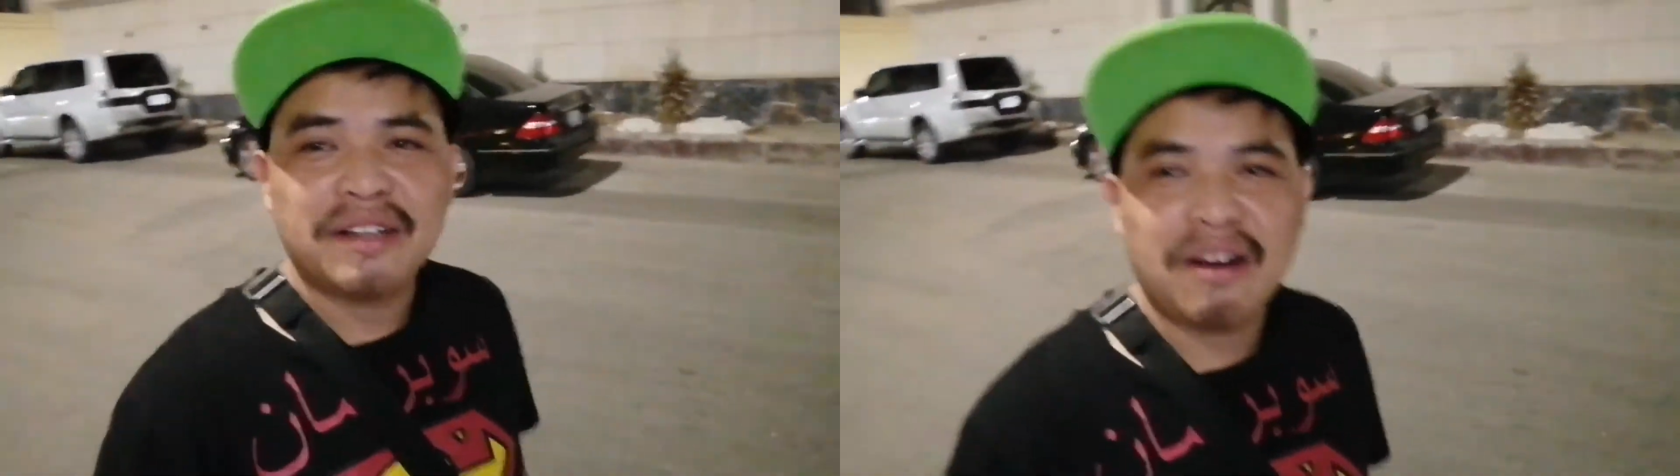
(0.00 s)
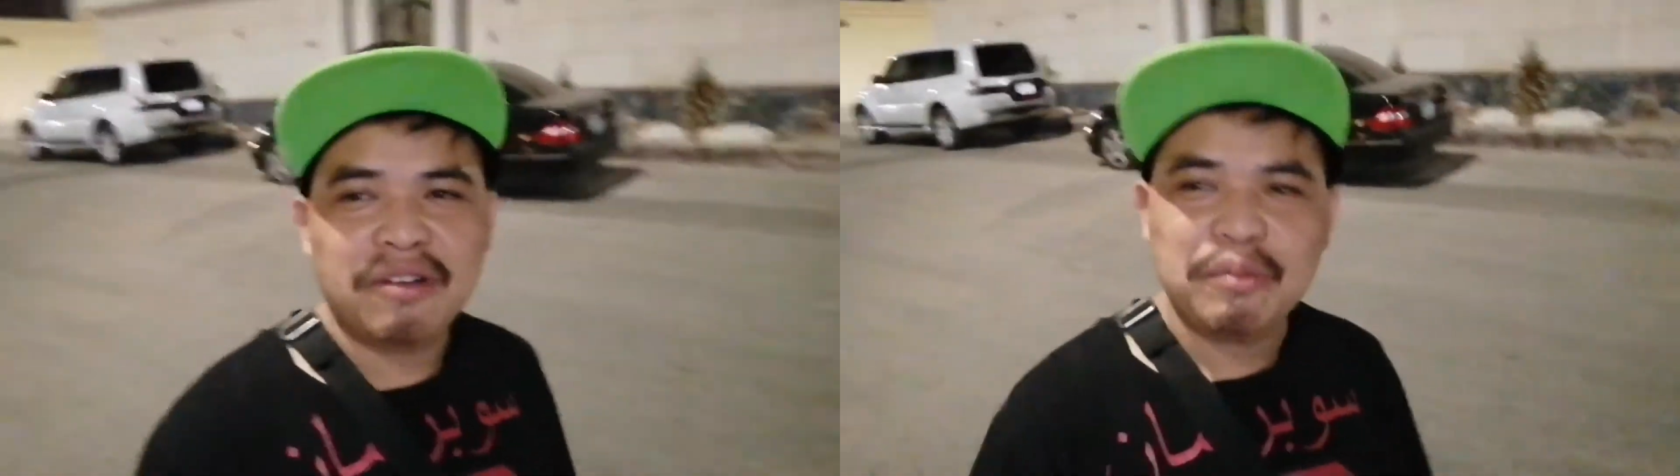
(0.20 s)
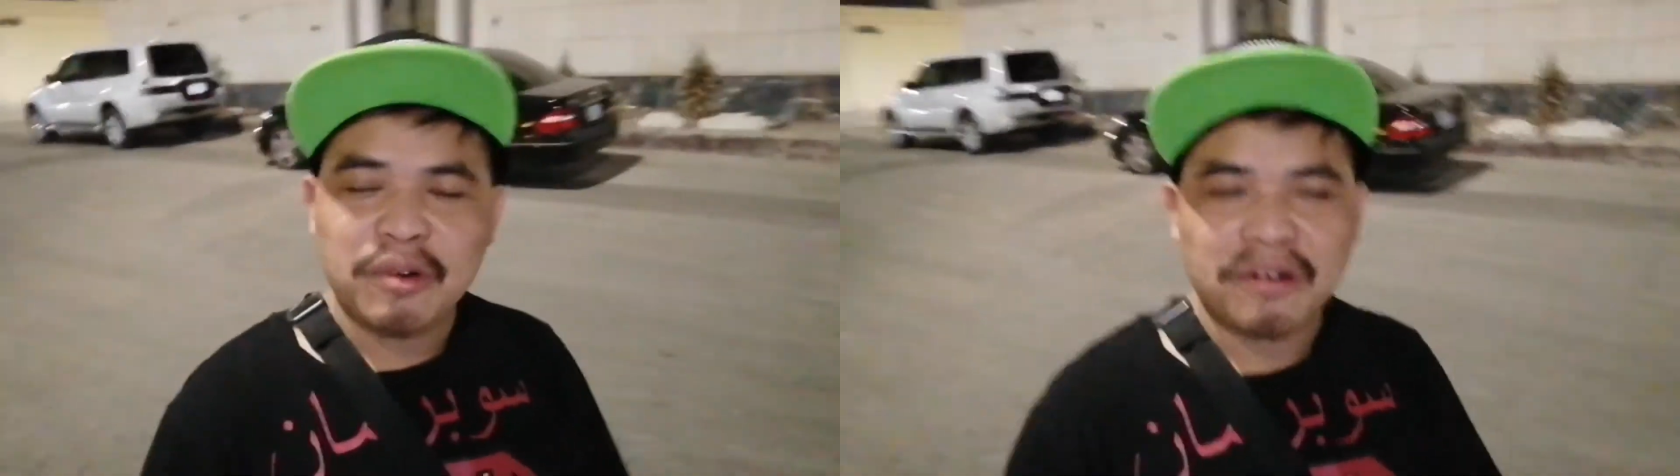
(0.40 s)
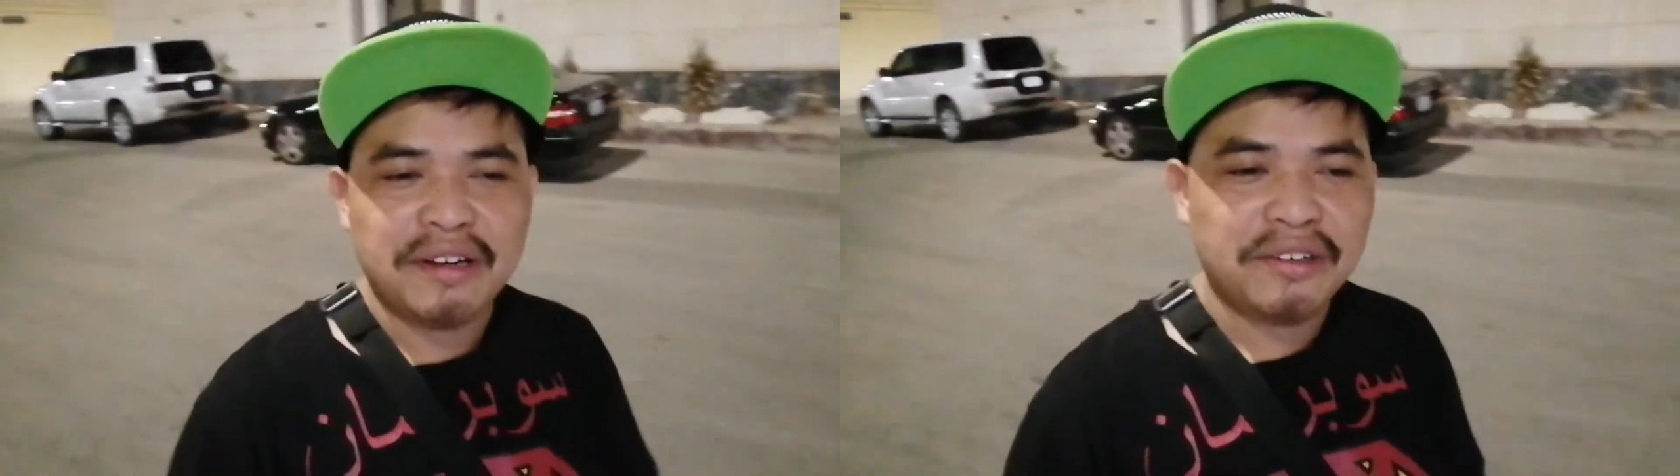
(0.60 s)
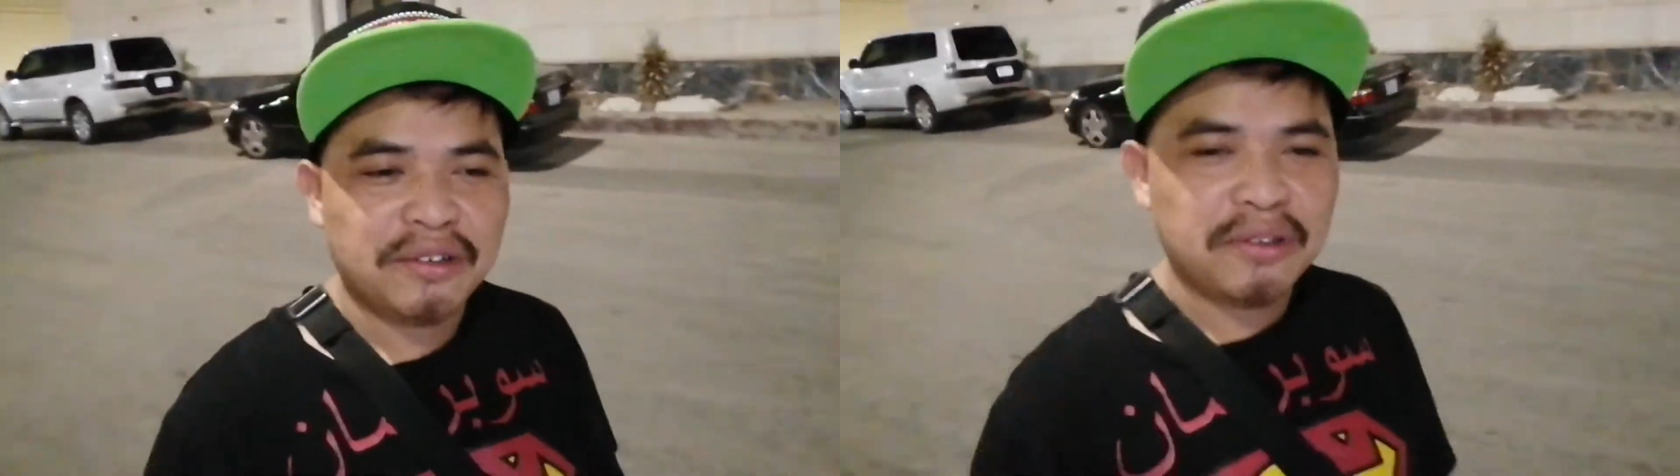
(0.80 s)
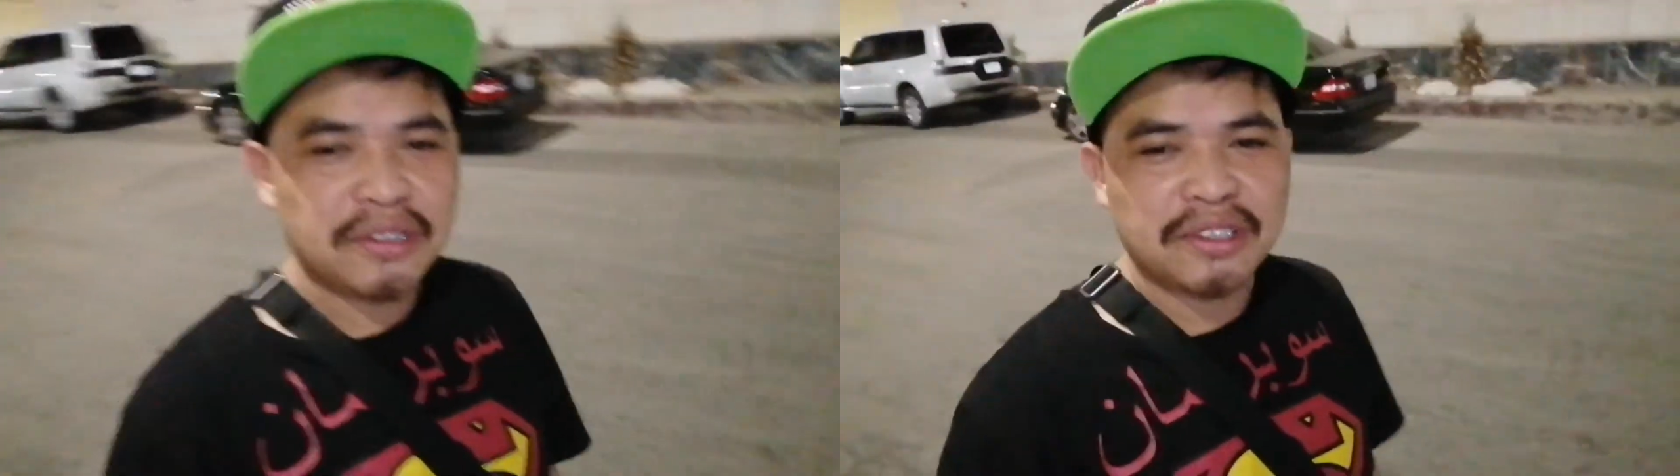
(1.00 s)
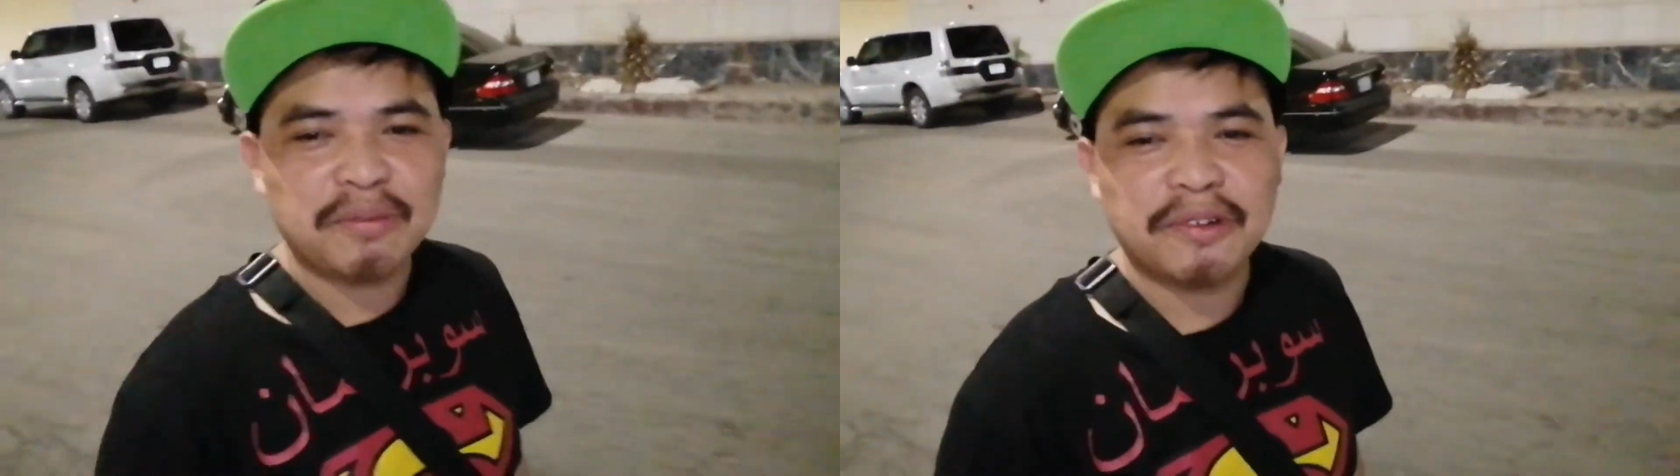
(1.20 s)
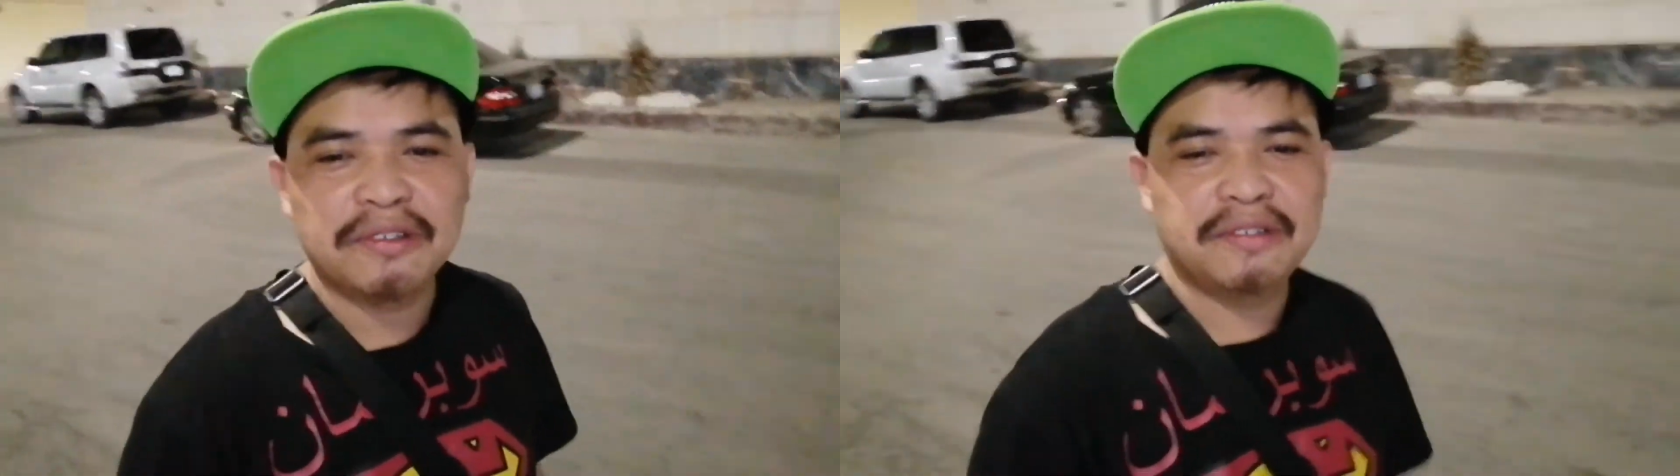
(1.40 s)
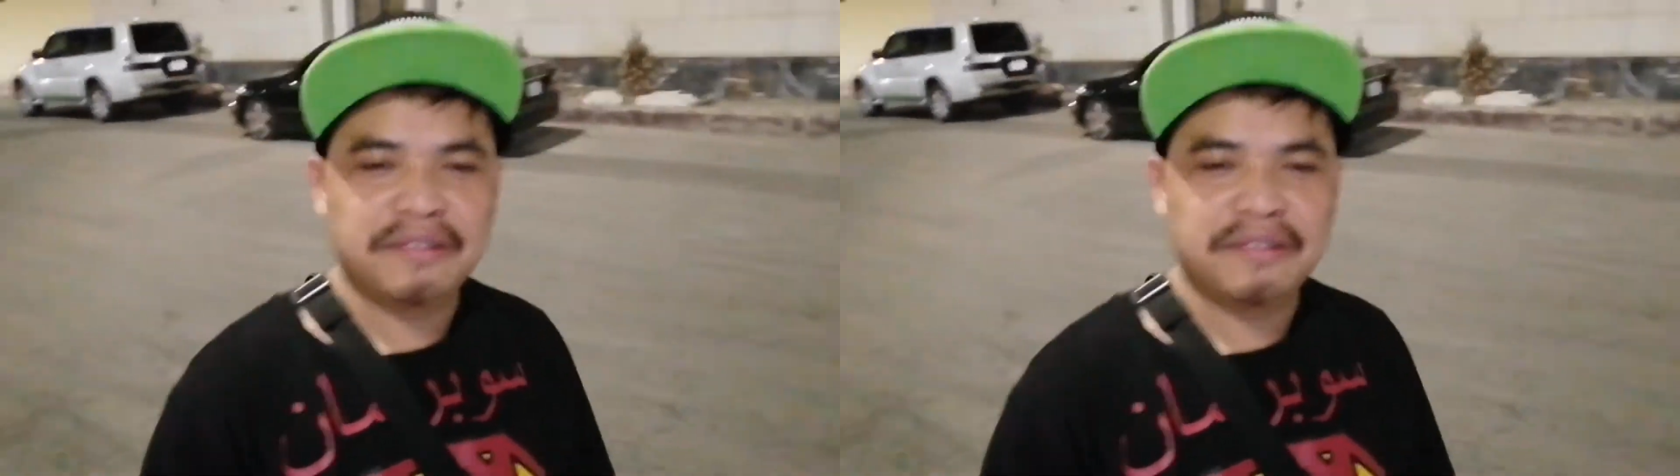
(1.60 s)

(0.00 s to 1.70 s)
Gawin mo kung ano yung gusto mo.